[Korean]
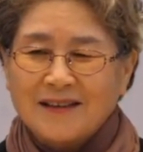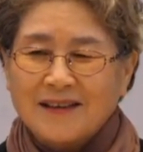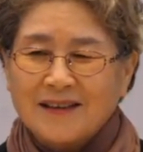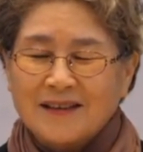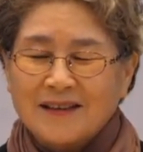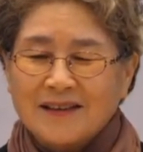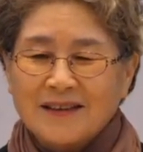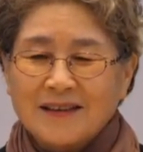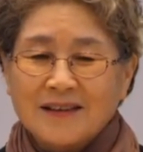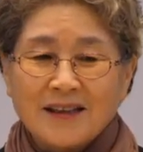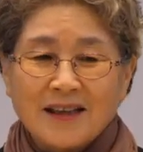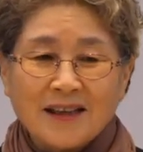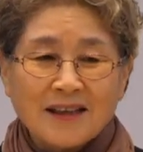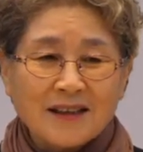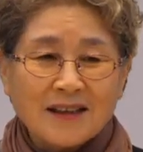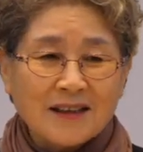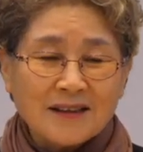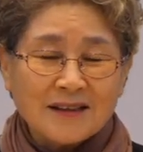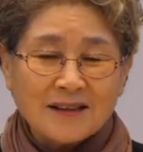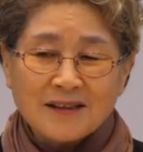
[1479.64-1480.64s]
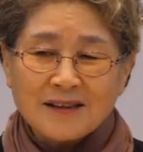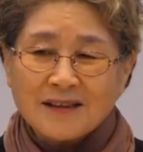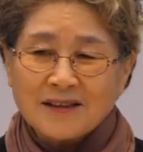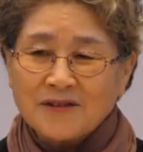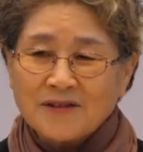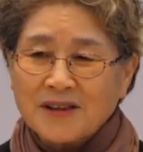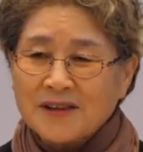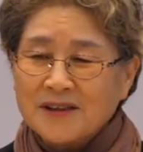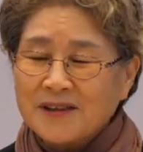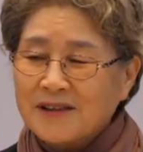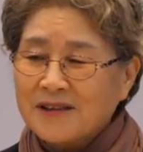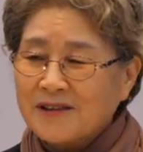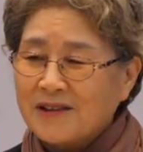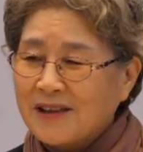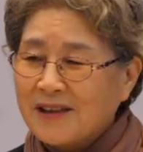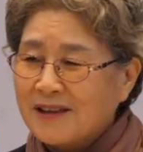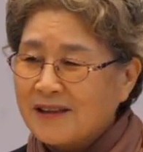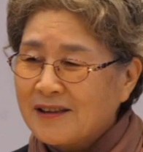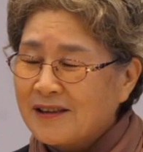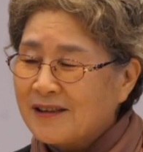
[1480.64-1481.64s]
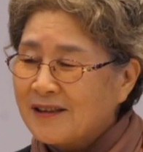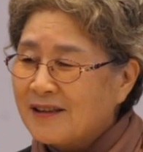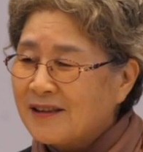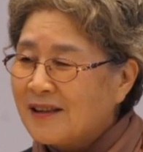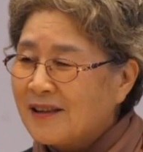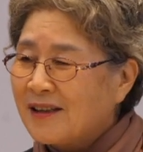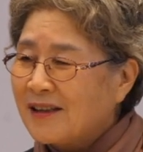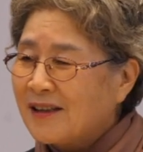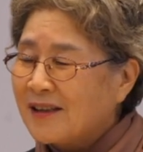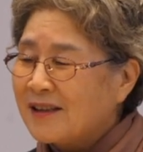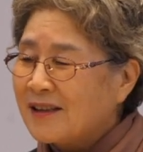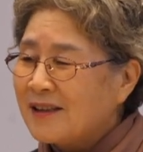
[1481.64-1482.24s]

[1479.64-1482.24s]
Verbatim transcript: 그 내가 여기 와서 과연 내가